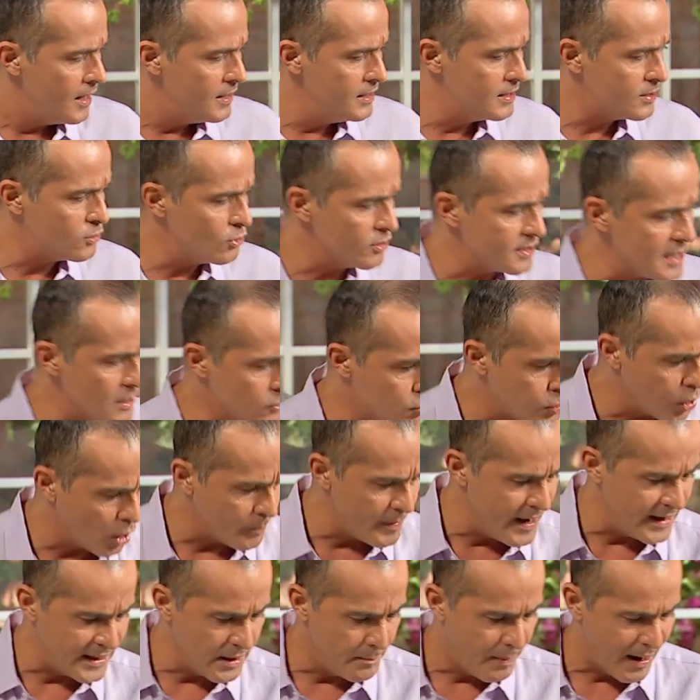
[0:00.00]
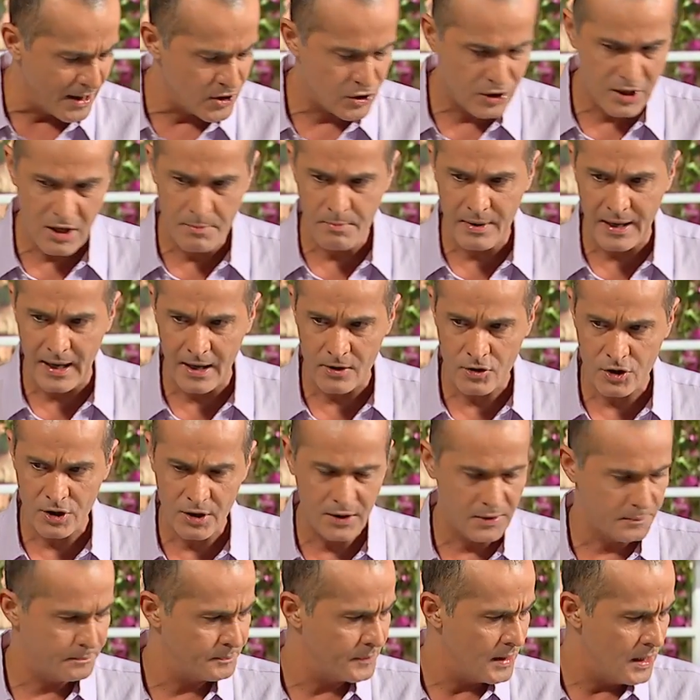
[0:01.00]
İstiyorsan çorbaya da başlayayım
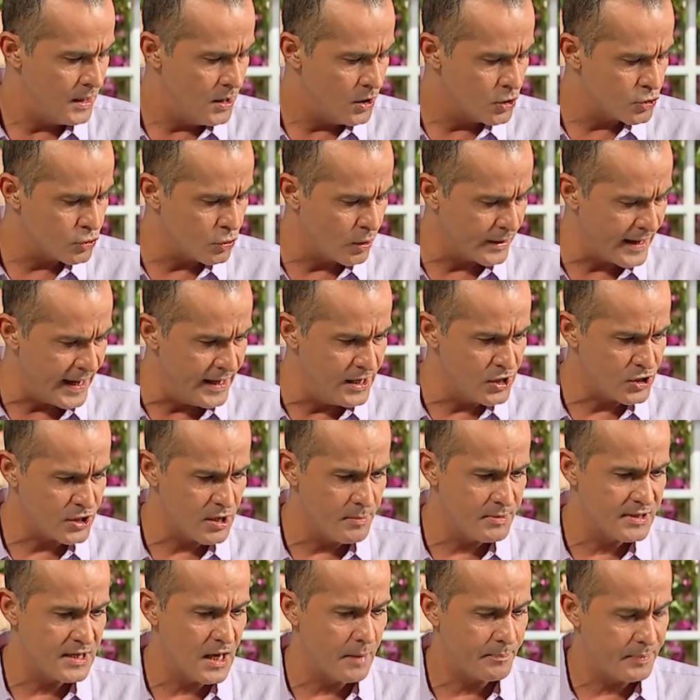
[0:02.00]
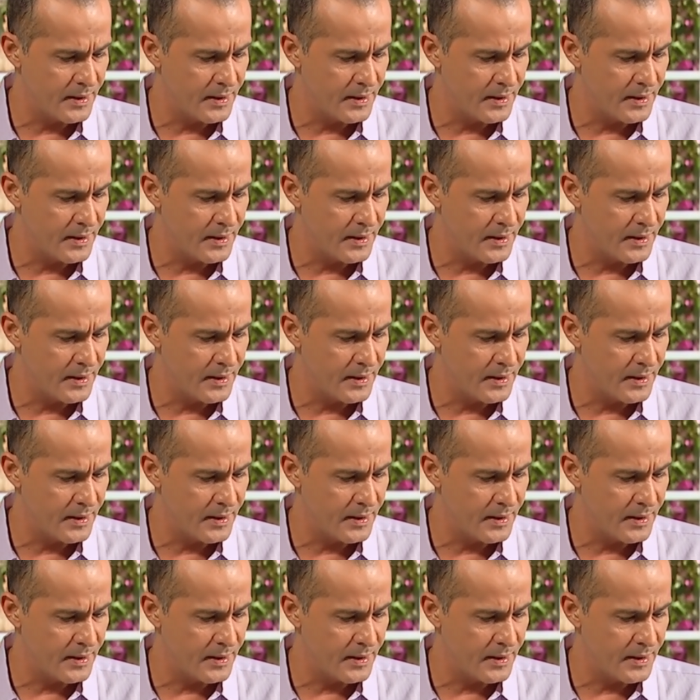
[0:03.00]
birazcık. Sonra eriştemizi